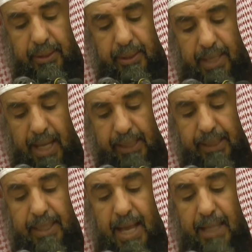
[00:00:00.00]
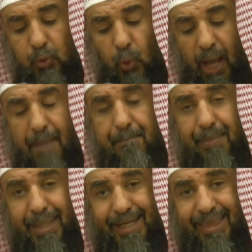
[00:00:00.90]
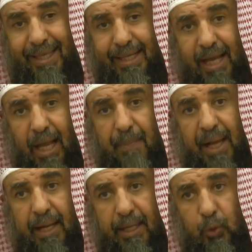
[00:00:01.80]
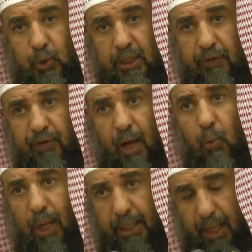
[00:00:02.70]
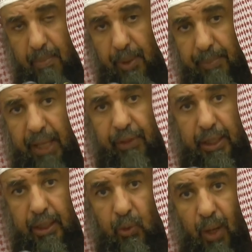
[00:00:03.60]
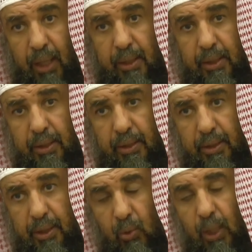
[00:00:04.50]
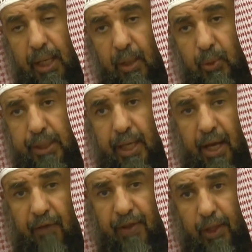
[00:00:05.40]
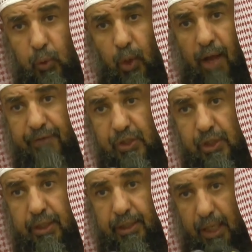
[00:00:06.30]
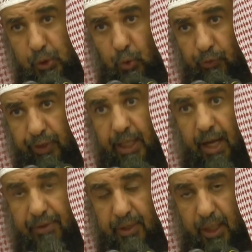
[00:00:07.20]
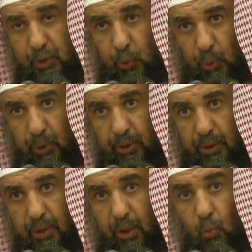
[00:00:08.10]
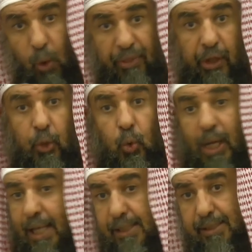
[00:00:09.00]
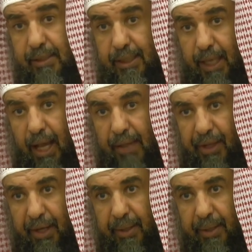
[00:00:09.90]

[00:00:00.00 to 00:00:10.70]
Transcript: لكن لا تحمل ذهنك ما لا يطيق في أول الأمر بعض الإخوة يقول أنا أريد أن أحفظ القرآن في ستة أشهر في ثلاثة أشهر وذهنه لا يستطيع هذا